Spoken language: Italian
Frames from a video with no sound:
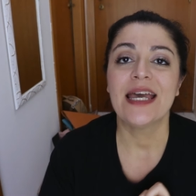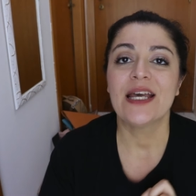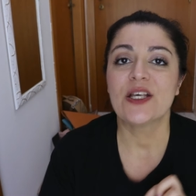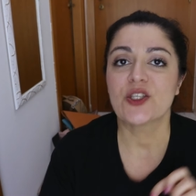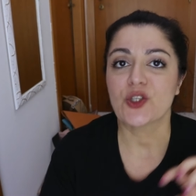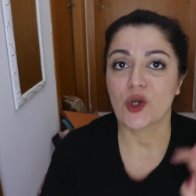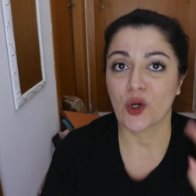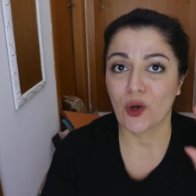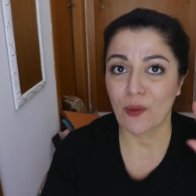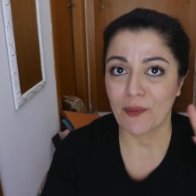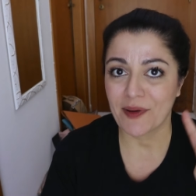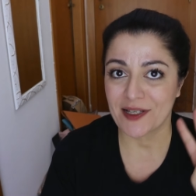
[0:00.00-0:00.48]

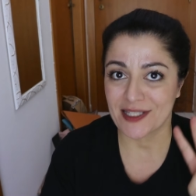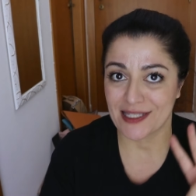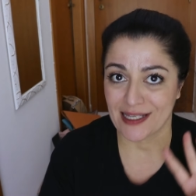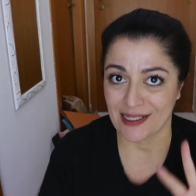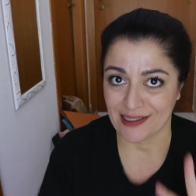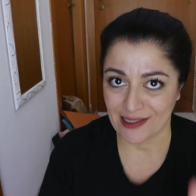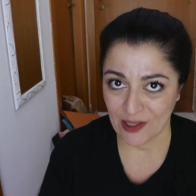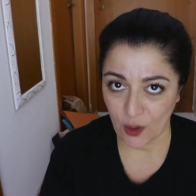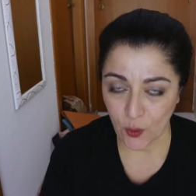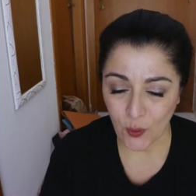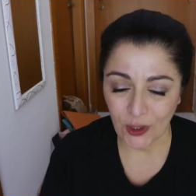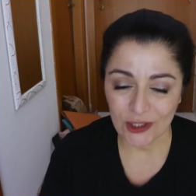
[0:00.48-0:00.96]
sono
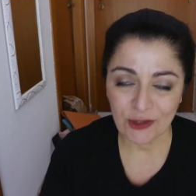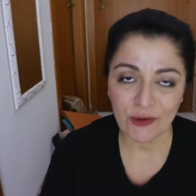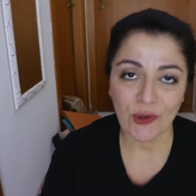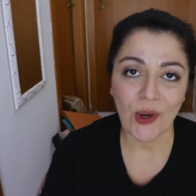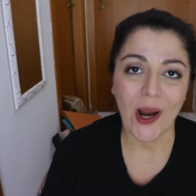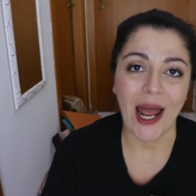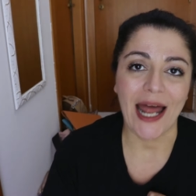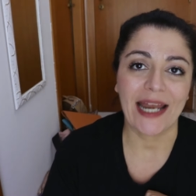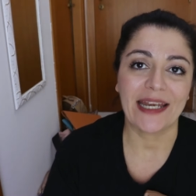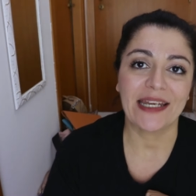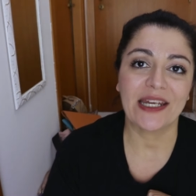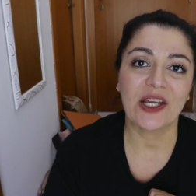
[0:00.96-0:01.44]
passati
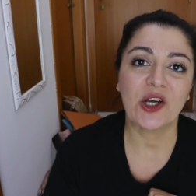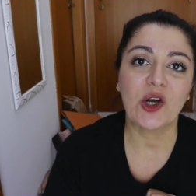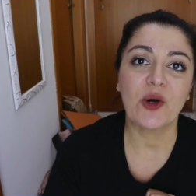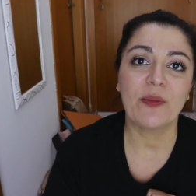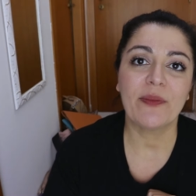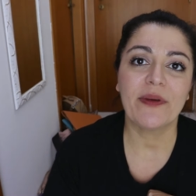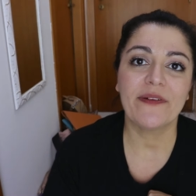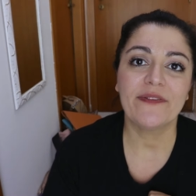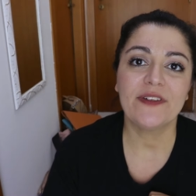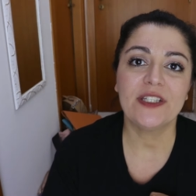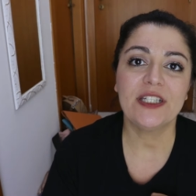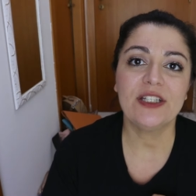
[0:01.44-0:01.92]
quattro anni,
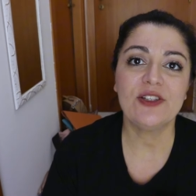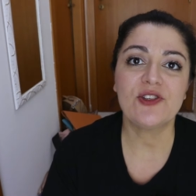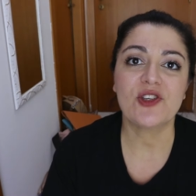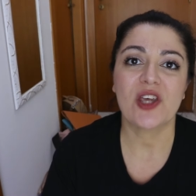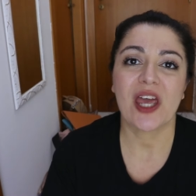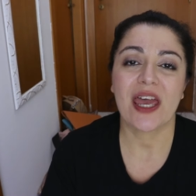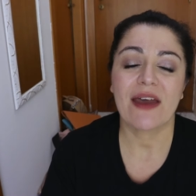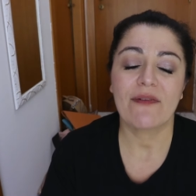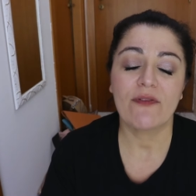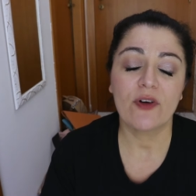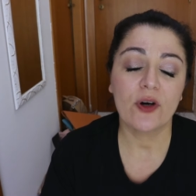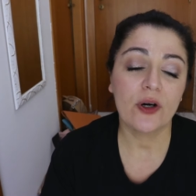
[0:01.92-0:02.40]
come vi
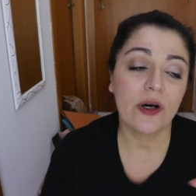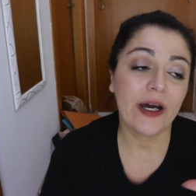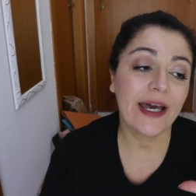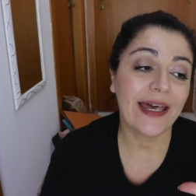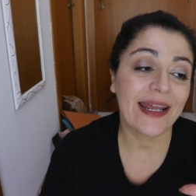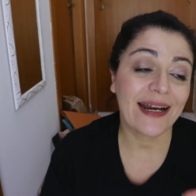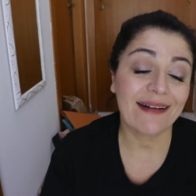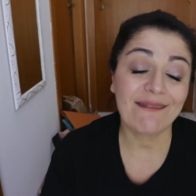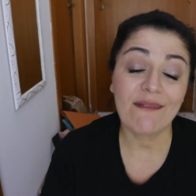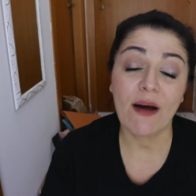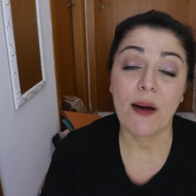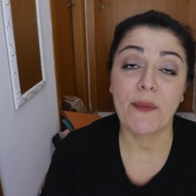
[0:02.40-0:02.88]
dicevo,
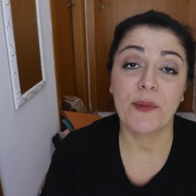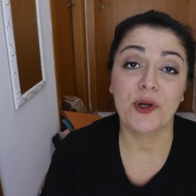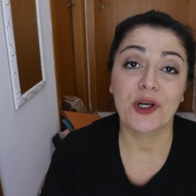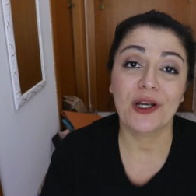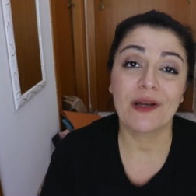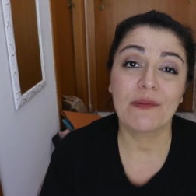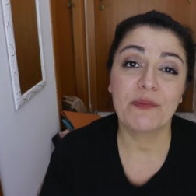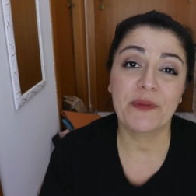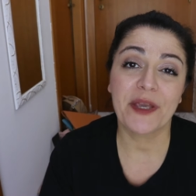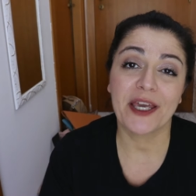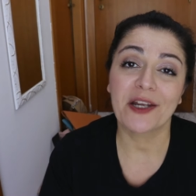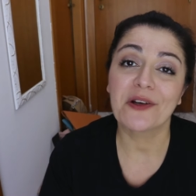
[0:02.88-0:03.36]
eravamo
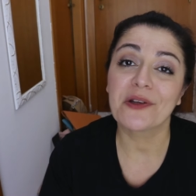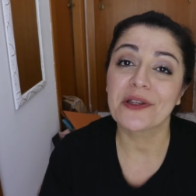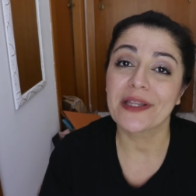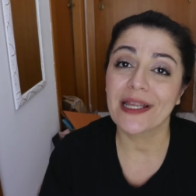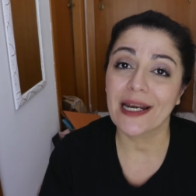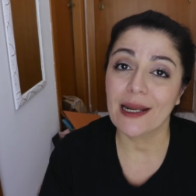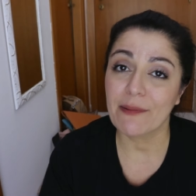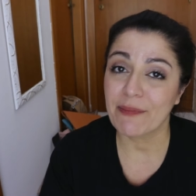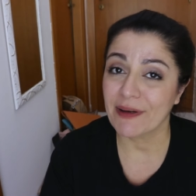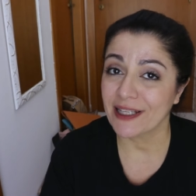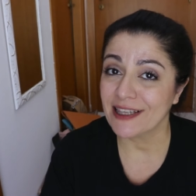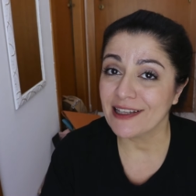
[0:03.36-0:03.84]
nel pieno
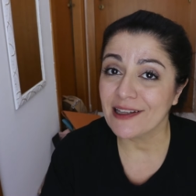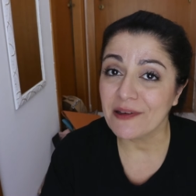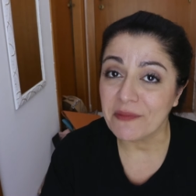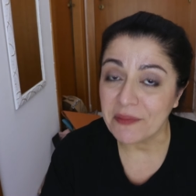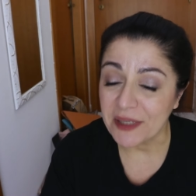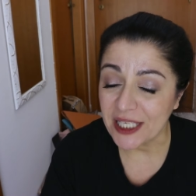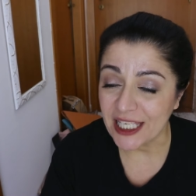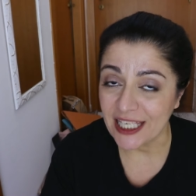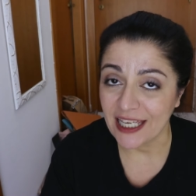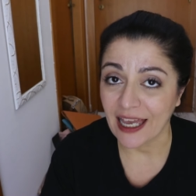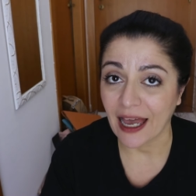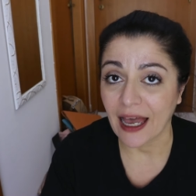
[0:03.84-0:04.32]
della
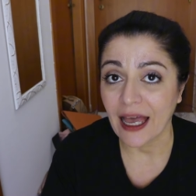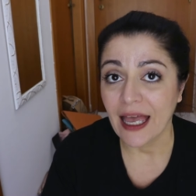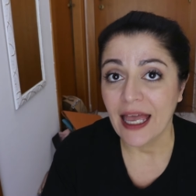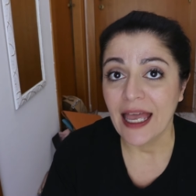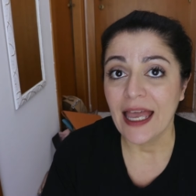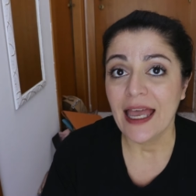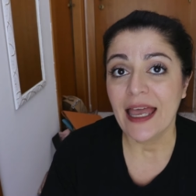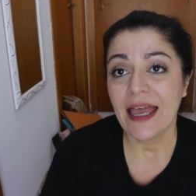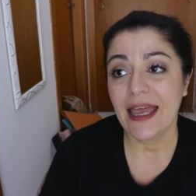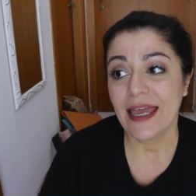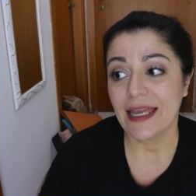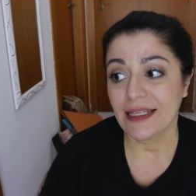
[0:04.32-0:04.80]
pandemia
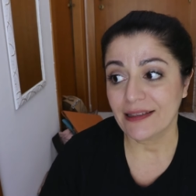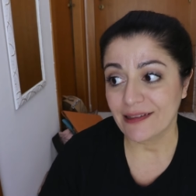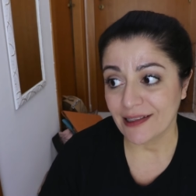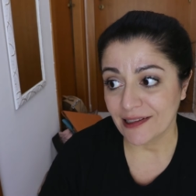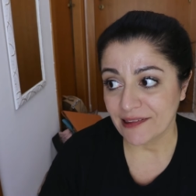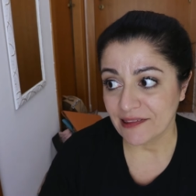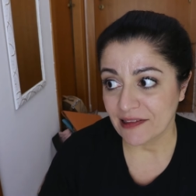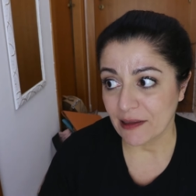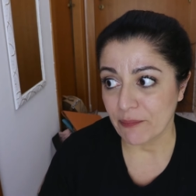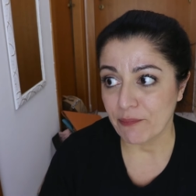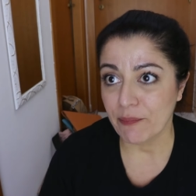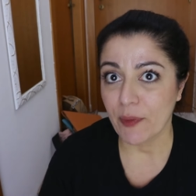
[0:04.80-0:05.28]
e
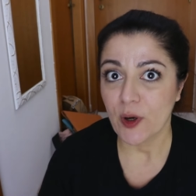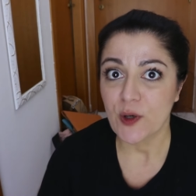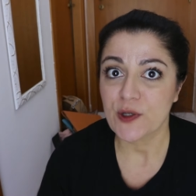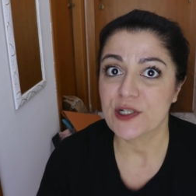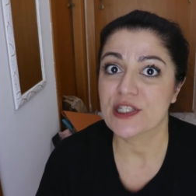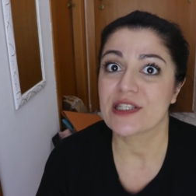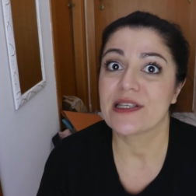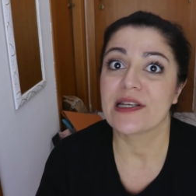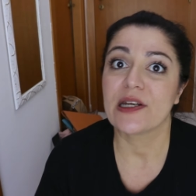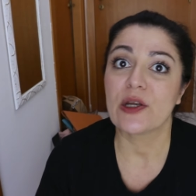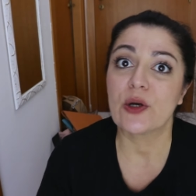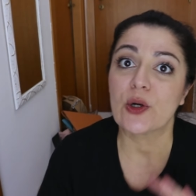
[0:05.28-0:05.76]
tante
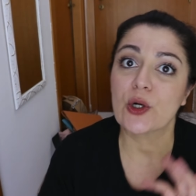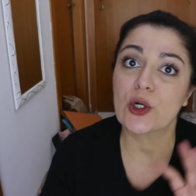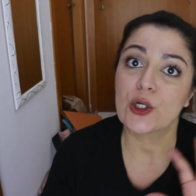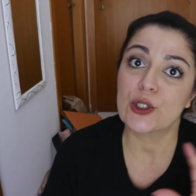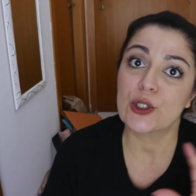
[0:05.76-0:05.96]
borse le ho